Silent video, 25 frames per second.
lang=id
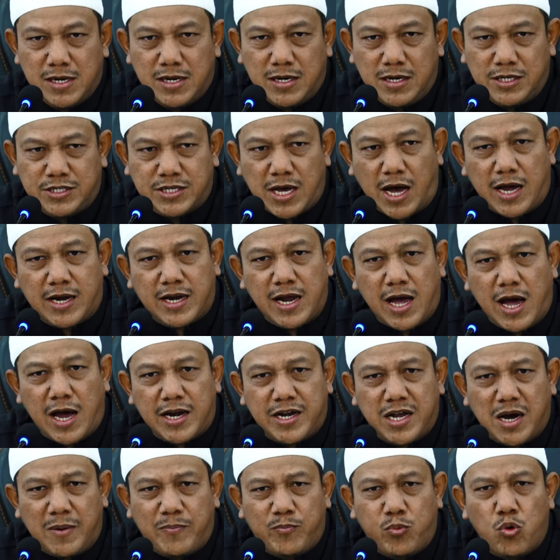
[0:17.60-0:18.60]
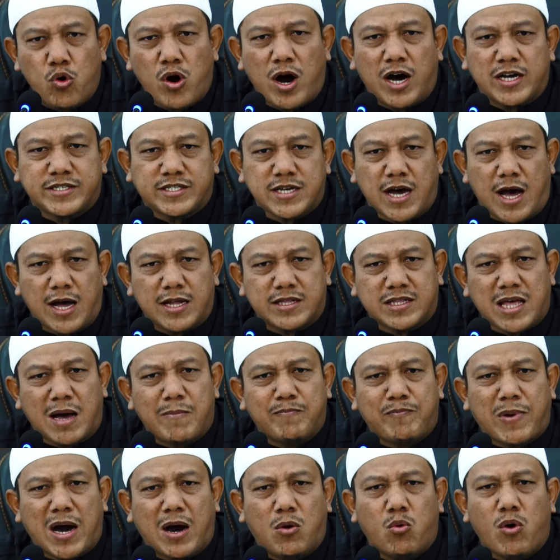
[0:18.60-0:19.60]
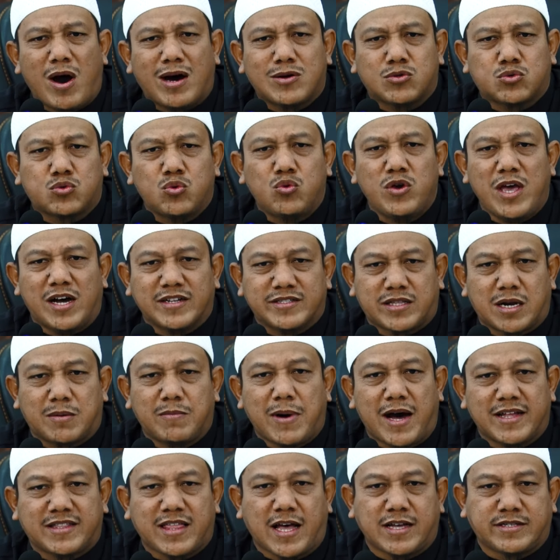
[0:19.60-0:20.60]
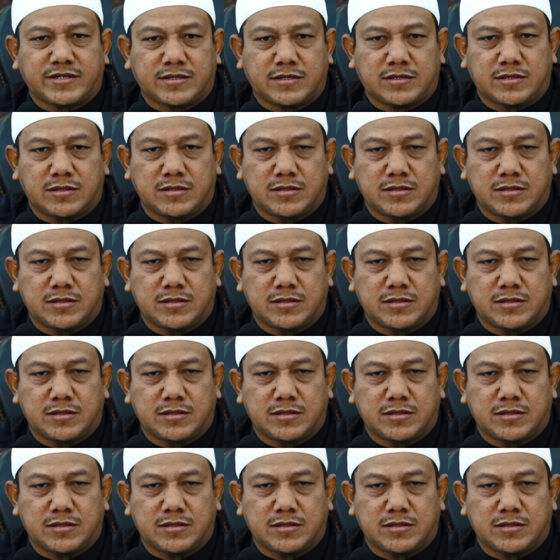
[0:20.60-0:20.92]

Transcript: Di sana ada puasa tanpa waktu yang terbatas.